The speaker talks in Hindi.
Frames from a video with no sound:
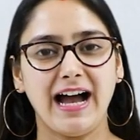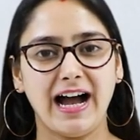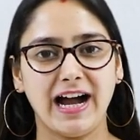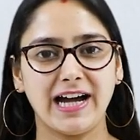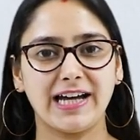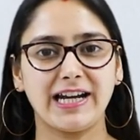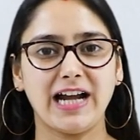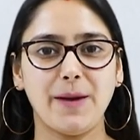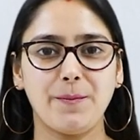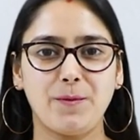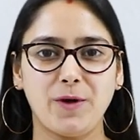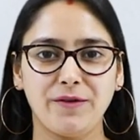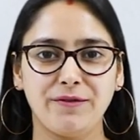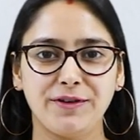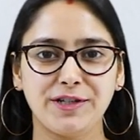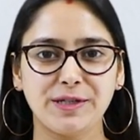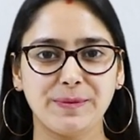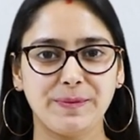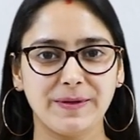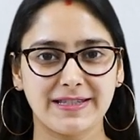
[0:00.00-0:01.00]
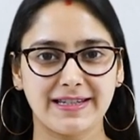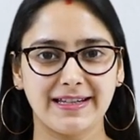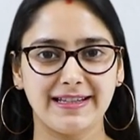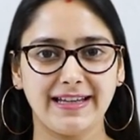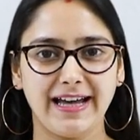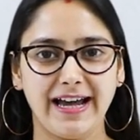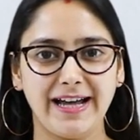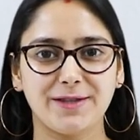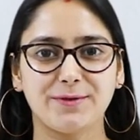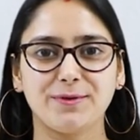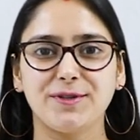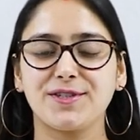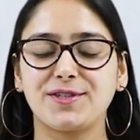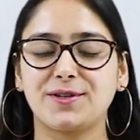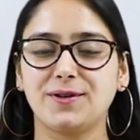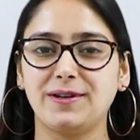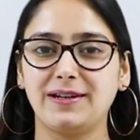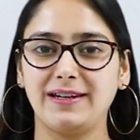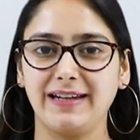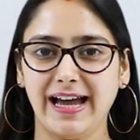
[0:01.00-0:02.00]
अगर आपको ये वीडियो पसंद आई तो
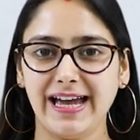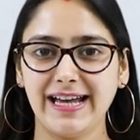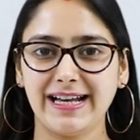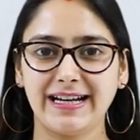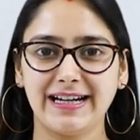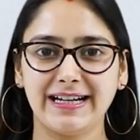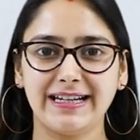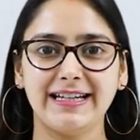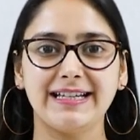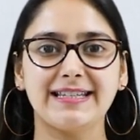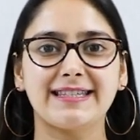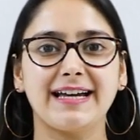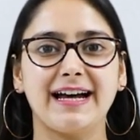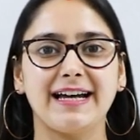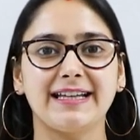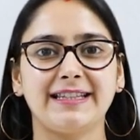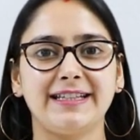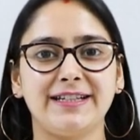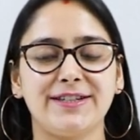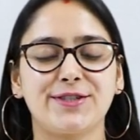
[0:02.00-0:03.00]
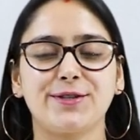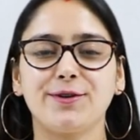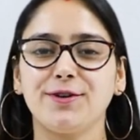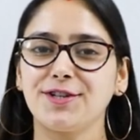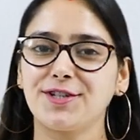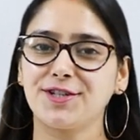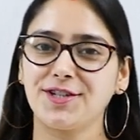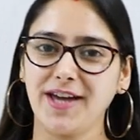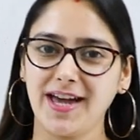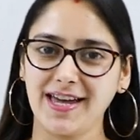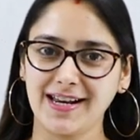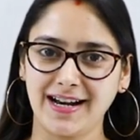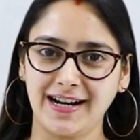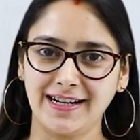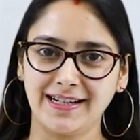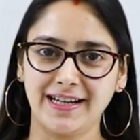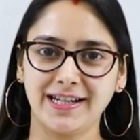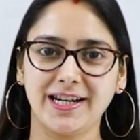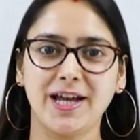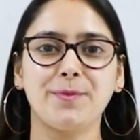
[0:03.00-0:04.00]
इसको लाइक करें साथ ही इसको शेयर
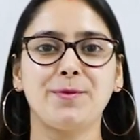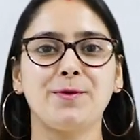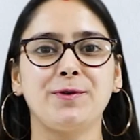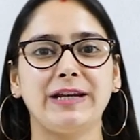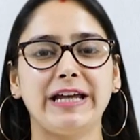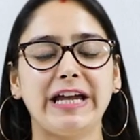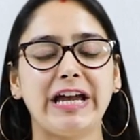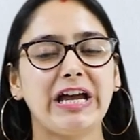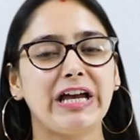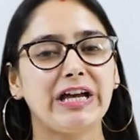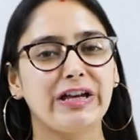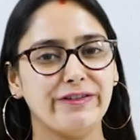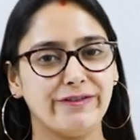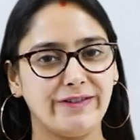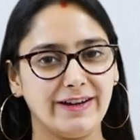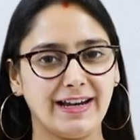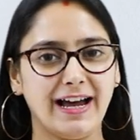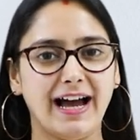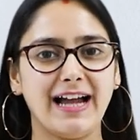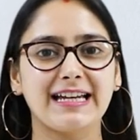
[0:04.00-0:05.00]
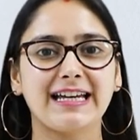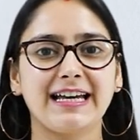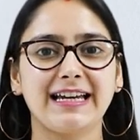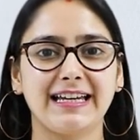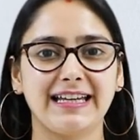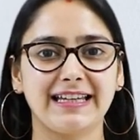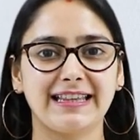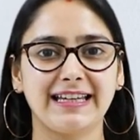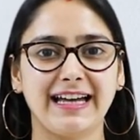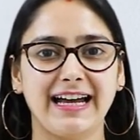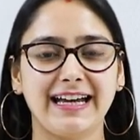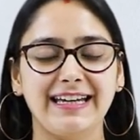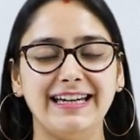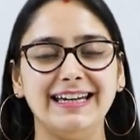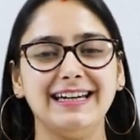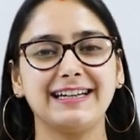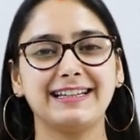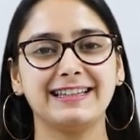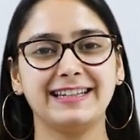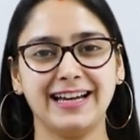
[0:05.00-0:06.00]
करना ना भूलें फिलहाल के लिए इतना
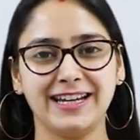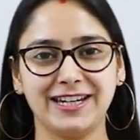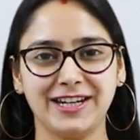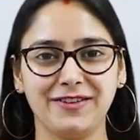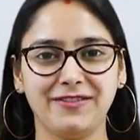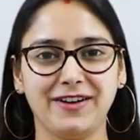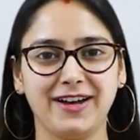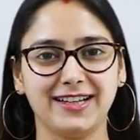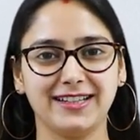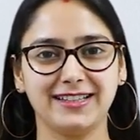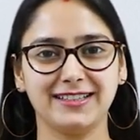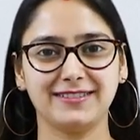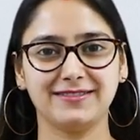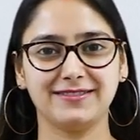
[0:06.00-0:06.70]
ही धन्यवाद